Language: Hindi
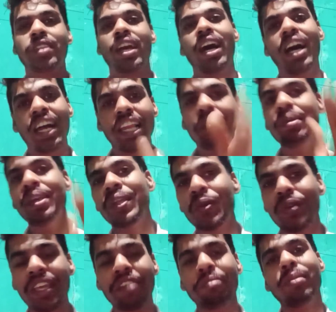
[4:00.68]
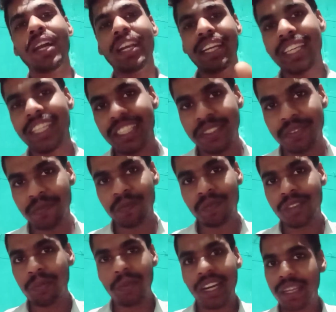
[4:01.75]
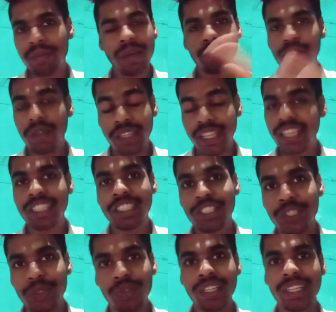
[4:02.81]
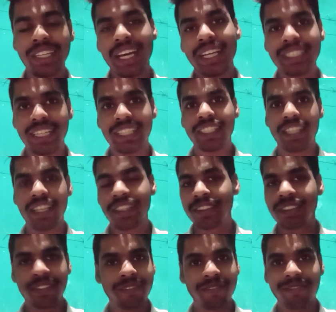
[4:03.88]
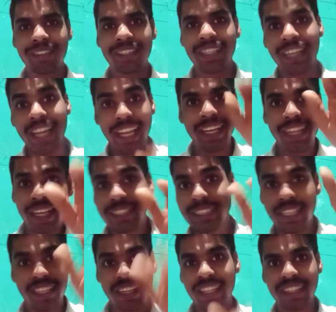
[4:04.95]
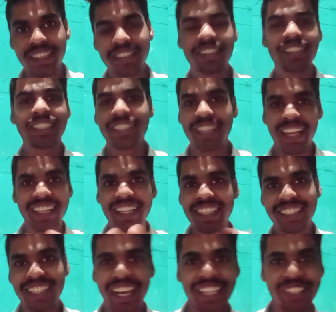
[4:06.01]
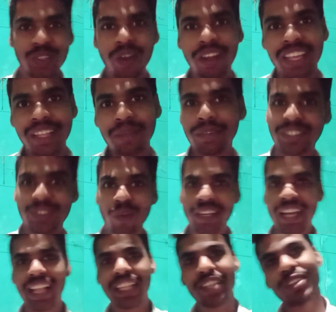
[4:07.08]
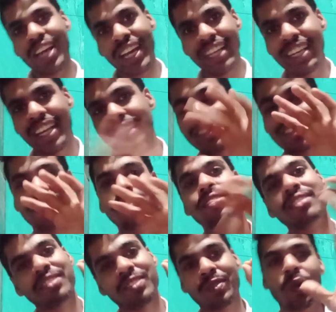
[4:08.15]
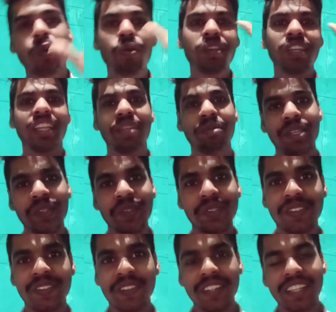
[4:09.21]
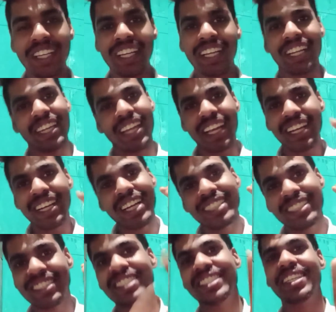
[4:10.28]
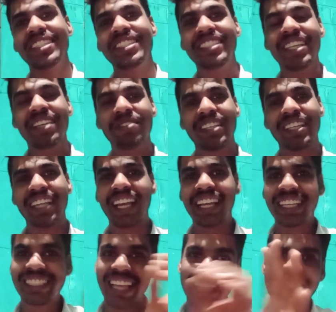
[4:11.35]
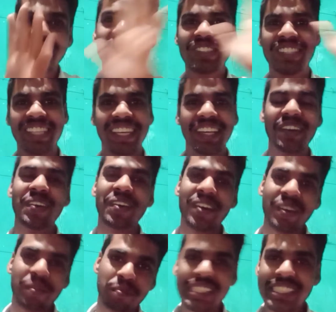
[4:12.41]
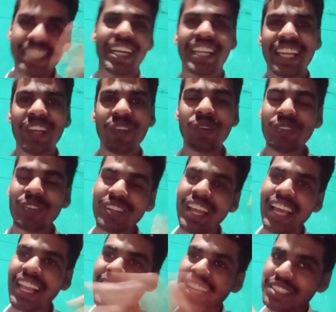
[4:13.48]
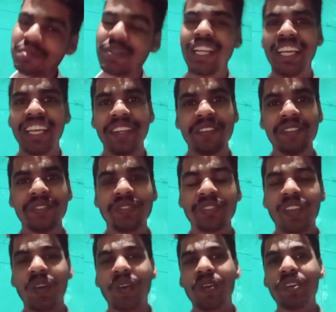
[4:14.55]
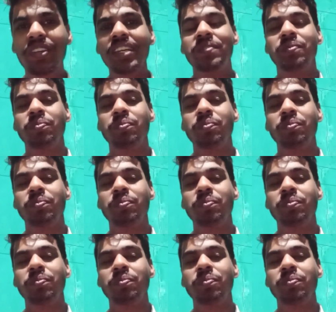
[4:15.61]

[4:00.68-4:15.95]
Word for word: हाल ही में इन्होंने एक पार्टी की थी पार्टी में आप तो देख ही चुके हो डांस कैसा था नागिन डांस कर रही थी नागिन डांस सॉन्ग नहीं था बट सॉन्ग डाल दिया तो नागिन डांस हो जाता मेरे दोस्त नागिन डांस सेम थी नागिन डांस ऐसी होती है मिस करके लो तो नागिन डांस बन गई ओके